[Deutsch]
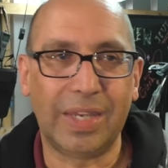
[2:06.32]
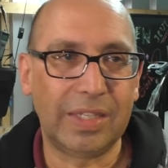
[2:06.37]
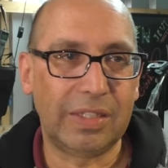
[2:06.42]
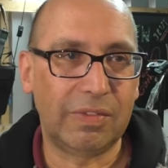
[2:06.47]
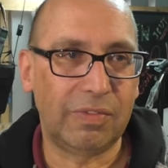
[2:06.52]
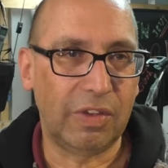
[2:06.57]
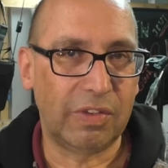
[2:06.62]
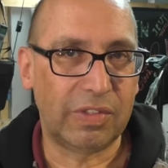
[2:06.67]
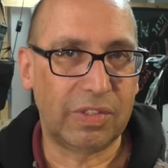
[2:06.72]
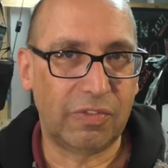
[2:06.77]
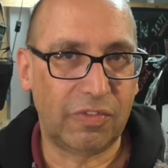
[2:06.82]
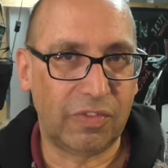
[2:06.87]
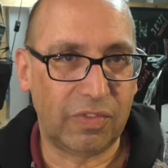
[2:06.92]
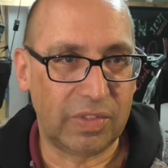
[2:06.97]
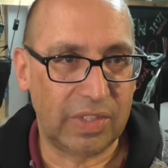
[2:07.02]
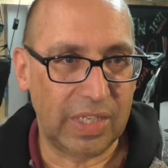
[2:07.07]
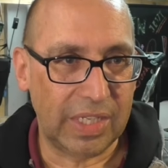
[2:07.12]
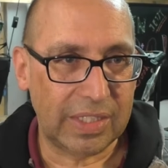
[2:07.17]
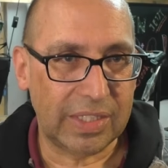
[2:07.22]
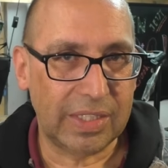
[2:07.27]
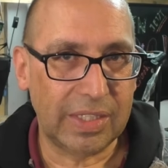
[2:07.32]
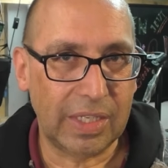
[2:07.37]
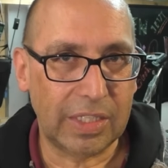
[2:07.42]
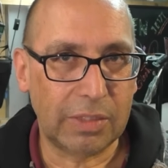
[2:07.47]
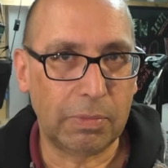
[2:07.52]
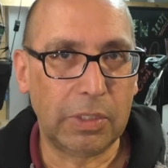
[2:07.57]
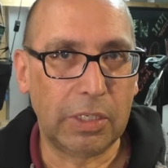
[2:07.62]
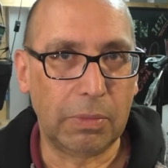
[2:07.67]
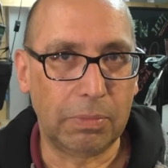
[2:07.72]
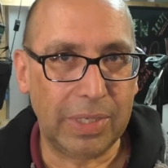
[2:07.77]
heißt, wir setzen
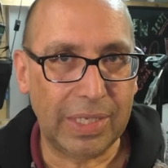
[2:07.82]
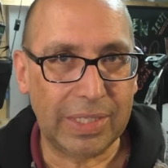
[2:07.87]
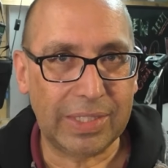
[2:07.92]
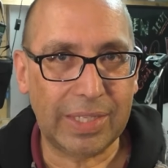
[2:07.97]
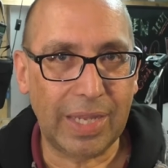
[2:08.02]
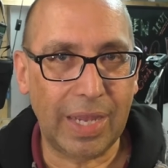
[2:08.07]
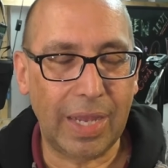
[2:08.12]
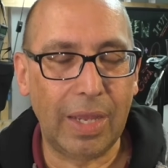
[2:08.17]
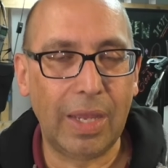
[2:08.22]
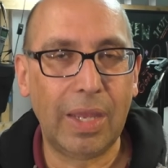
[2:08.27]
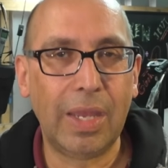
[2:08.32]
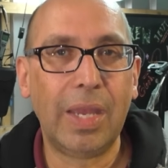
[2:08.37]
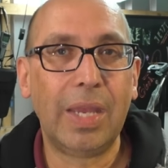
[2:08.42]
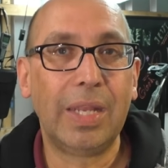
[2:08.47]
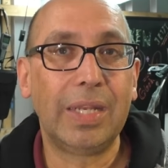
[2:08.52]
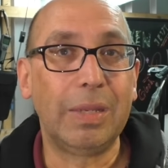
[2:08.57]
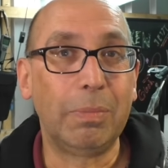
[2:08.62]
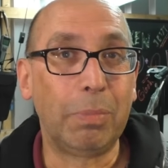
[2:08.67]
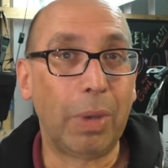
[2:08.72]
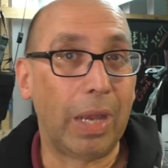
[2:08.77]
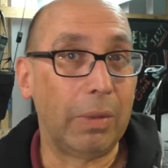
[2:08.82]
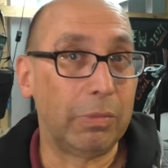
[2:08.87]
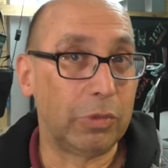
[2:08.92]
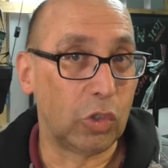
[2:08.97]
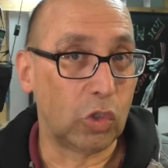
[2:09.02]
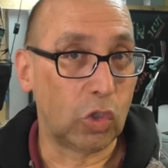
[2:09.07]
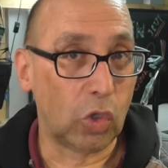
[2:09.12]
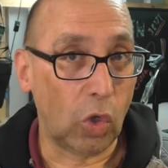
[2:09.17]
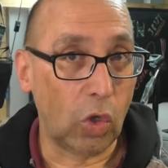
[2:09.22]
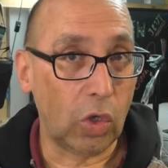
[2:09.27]
jetzt mit dem Tester die
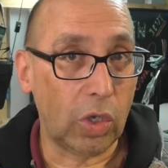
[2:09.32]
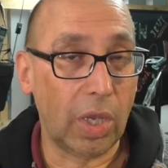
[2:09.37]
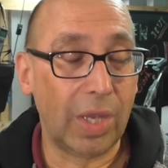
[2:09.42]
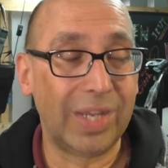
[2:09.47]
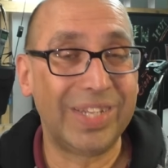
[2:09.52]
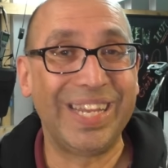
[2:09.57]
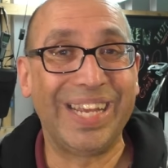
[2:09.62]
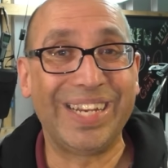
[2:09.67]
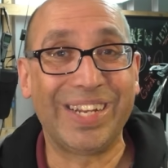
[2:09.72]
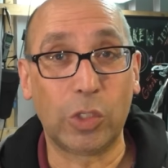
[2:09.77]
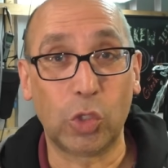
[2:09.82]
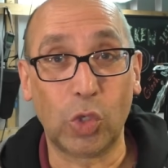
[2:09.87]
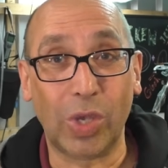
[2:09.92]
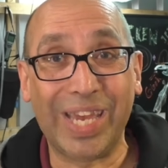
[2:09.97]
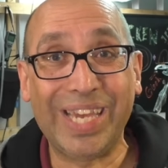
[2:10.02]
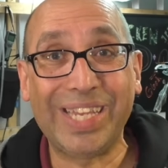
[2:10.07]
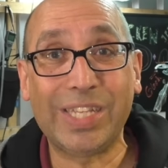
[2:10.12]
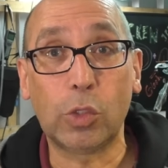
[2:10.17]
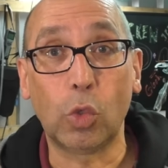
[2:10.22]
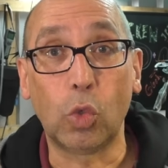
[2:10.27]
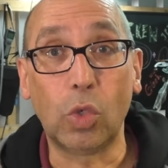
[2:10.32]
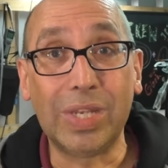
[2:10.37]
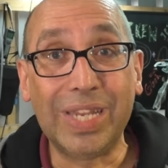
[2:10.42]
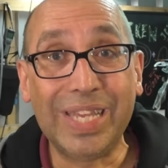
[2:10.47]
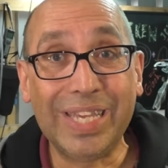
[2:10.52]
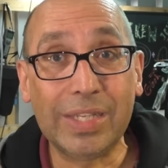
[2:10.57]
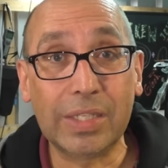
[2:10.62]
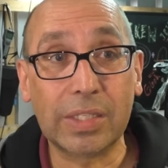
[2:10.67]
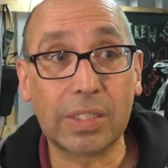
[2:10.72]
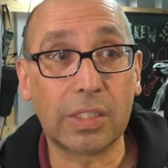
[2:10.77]
Bremse zurück. Der hat also rechts und
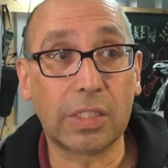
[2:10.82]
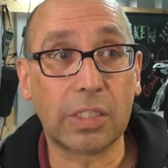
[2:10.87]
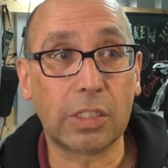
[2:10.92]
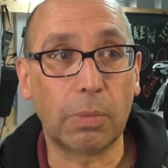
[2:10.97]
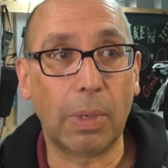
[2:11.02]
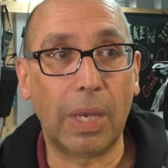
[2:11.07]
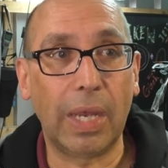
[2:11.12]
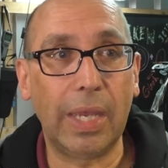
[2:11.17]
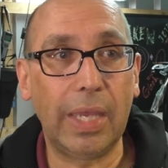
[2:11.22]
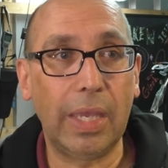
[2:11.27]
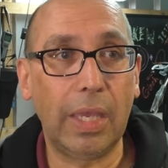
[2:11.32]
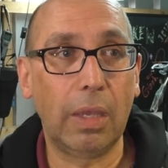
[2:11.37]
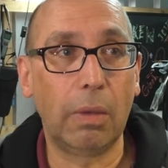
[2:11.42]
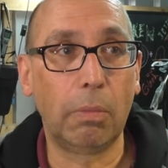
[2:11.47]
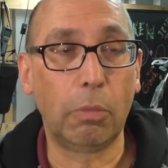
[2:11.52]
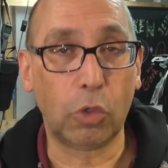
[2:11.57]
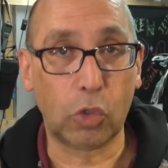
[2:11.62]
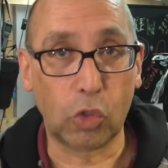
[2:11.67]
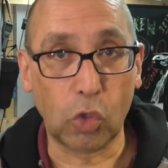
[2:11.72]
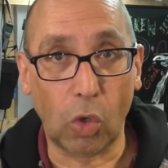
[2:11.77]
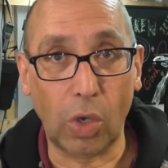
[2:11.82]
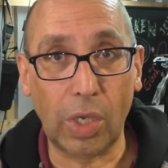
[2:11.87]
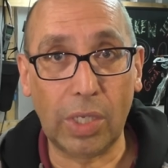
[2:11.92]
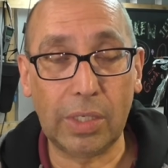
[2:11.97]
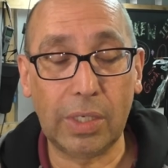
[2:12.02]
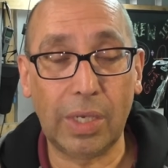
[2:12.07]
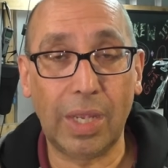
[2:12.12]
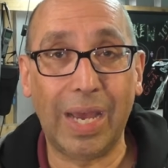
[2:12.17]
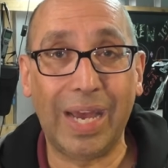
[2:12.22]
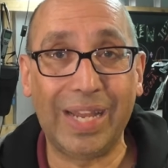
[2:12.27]
links zwei
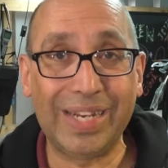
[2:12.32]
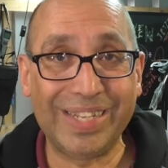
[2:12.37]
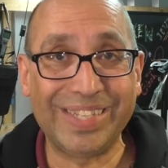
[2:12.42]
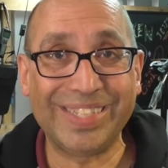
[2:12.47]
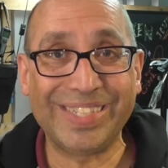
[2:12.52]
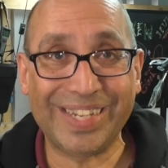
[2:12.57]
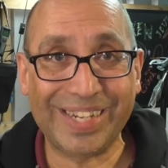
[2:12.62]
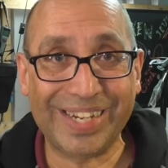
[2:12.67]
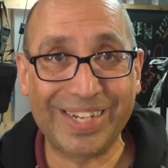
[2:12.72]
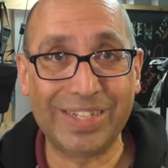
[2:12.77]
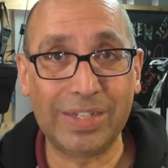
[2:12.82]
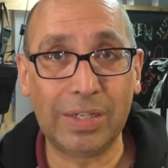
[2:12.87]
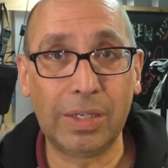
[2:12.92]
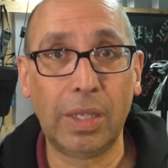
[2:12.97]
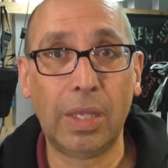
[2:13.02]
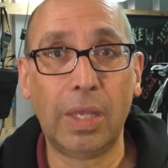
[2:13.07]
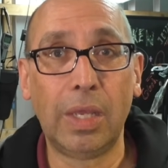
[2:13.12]
Motoren an den Sätteln.